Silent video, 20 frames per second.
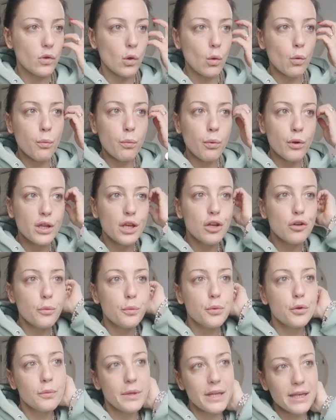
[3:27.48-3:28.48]
un pochino
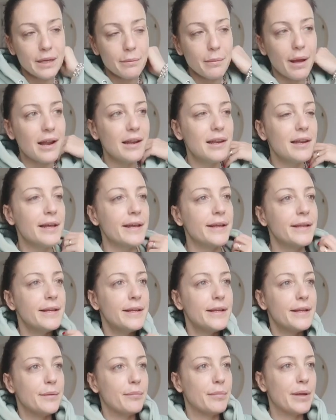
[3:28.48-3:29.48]
più minimal
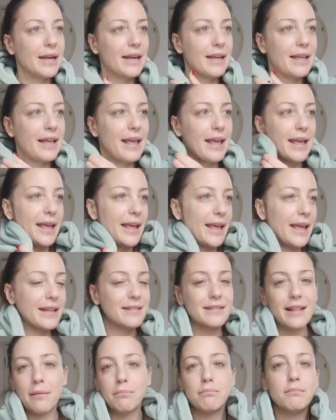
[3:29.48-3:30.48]
perché
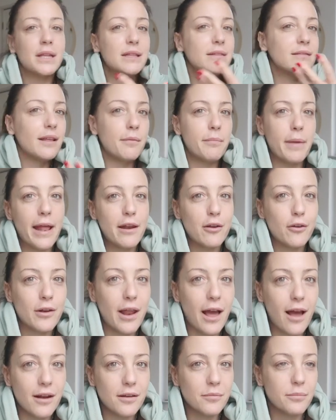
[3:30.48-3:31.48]
è talmente bello
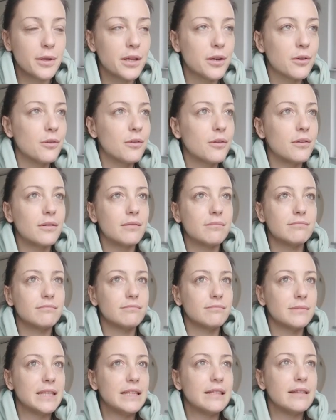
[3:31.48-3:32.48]
l'albero
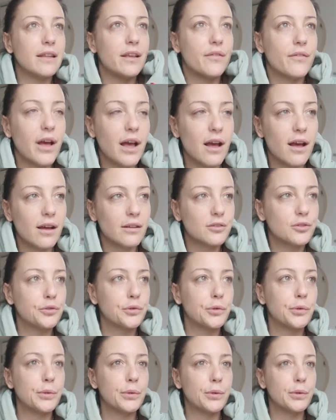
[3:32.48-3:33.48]

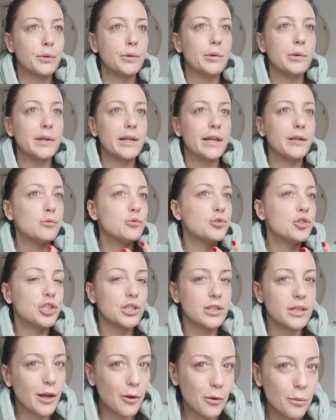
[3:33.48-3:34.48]
innevato con le
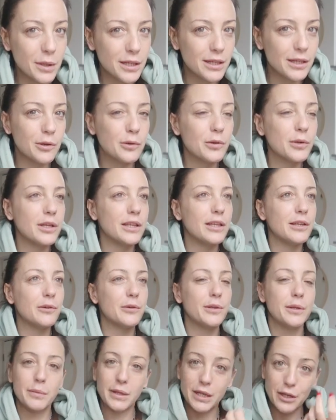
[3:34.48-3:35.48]
lucine come dico
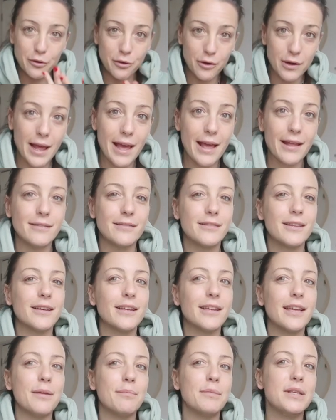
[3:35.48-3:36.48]
io i micro led
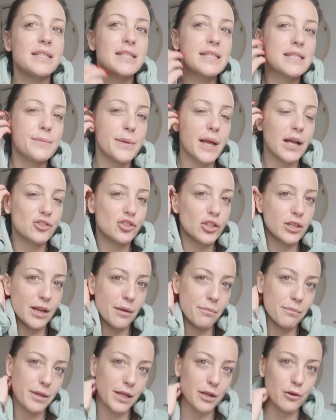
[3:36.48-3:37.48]
che mi dispiace
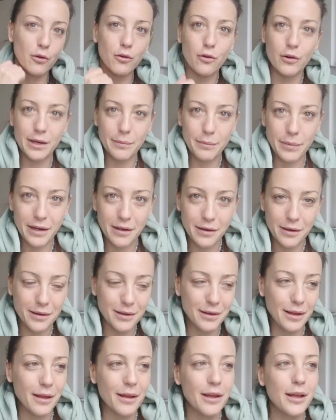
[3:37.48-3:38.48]
riempirlo con le
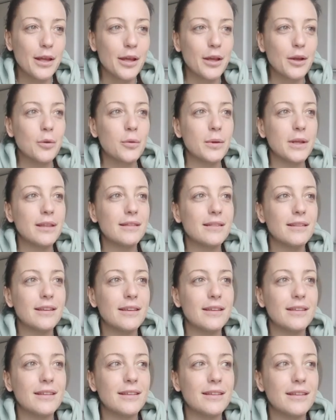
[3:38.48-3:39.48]
palline
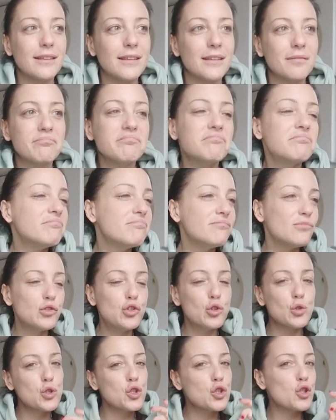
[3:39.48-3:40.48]
quindi
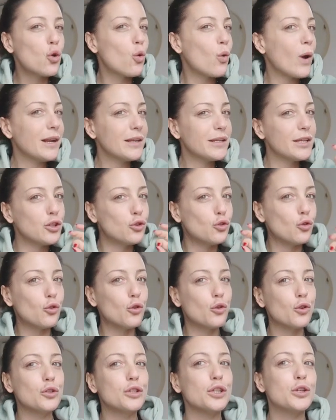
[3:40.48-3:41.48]
giusto qualche
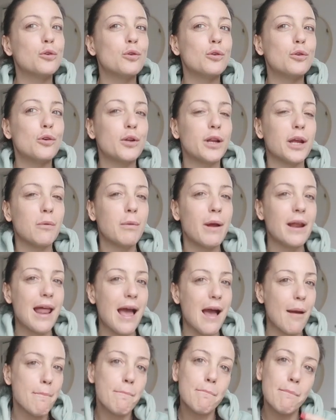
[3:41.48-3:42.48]
tocco di colore qua
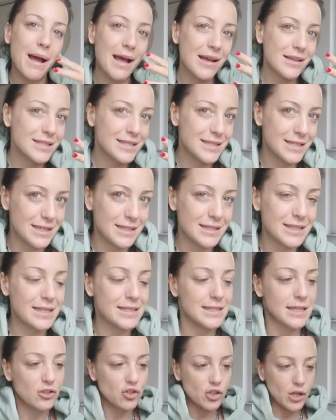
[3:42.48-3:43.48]
là ma senza
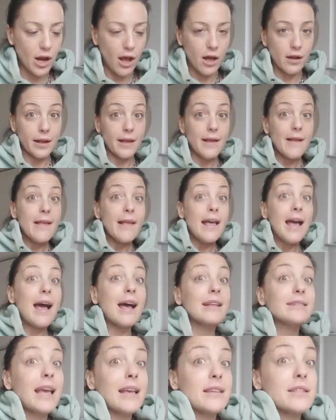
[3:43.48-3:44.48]
esagerare
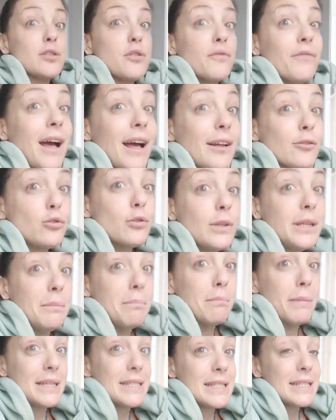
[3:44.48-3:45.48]
adesso vado
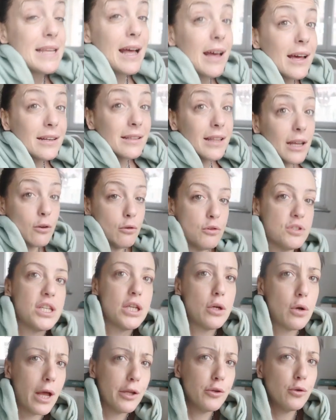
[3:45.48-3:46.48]
in mansarda
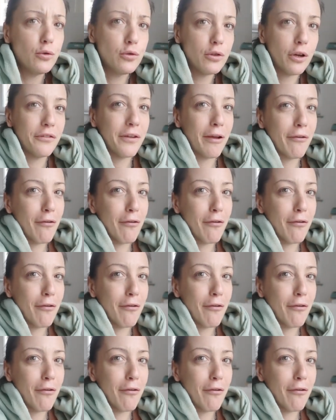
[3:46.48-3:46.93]
così aiuto vi